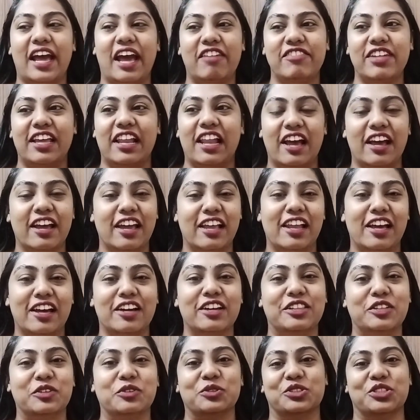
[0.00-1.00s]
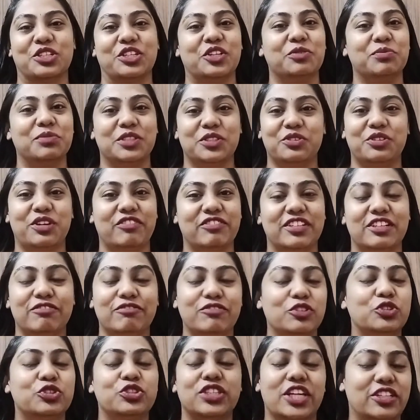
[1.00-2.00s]
అవి ఎలాగెలాగైతే వస్తున్నాయో మీతో అవి
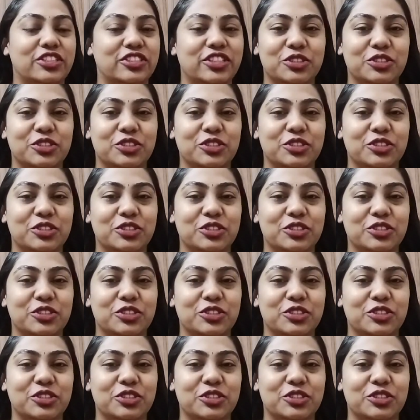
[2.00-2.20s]
రివ్యూస్ షేర్